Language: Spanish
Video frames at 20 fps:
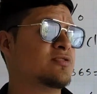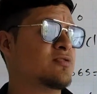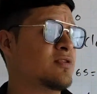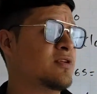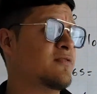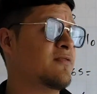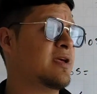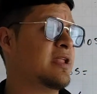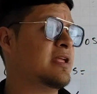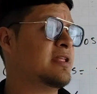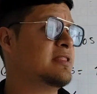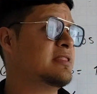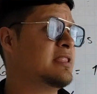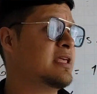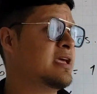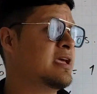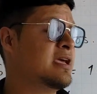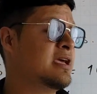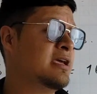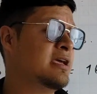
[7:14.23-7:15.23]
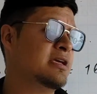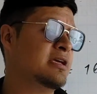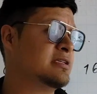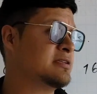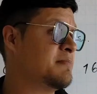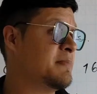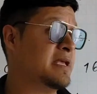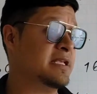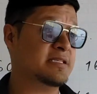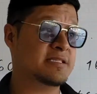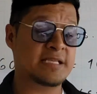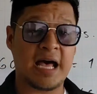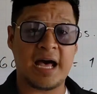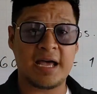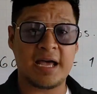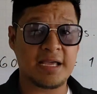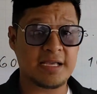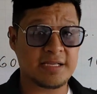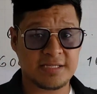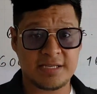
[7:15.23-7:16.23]
o diferentes
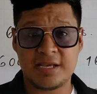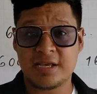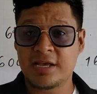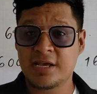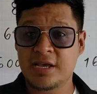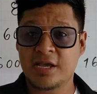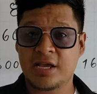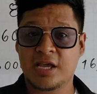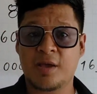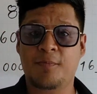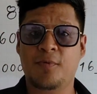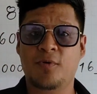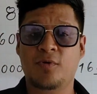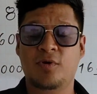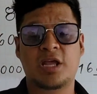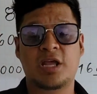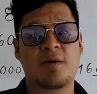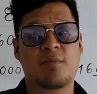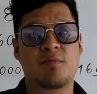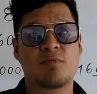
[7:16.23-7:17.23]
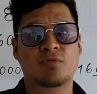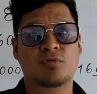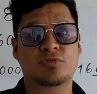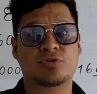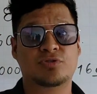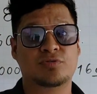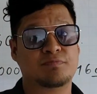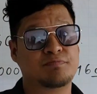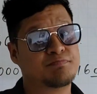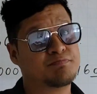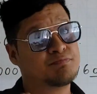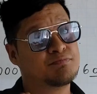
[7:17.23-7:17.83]
mensajes que podríamos